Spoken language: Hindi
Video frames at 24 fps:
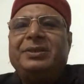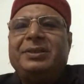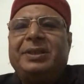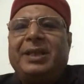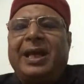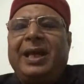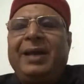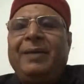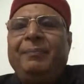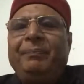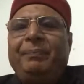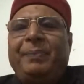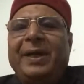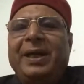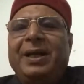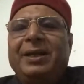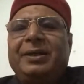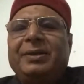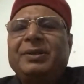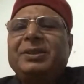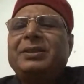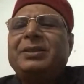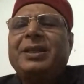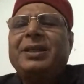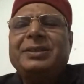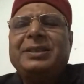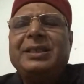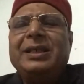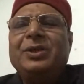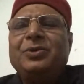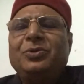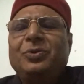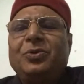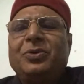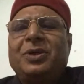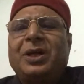टाइम पैक इस तरह से
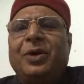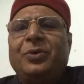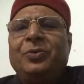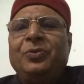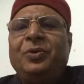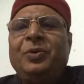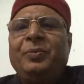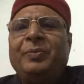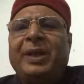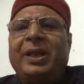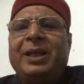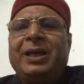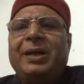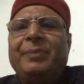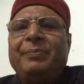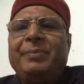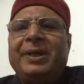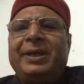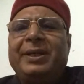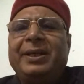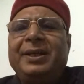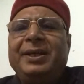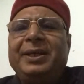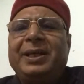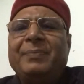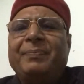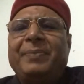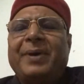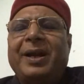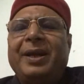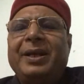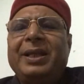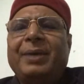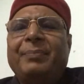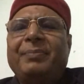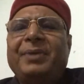दो कानून बनाया ब्रिटेन के
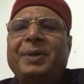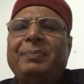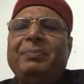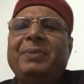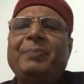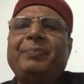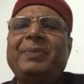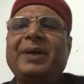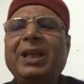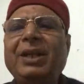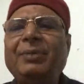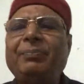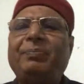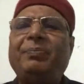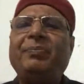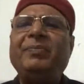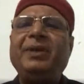पार्लियामेंट में पहले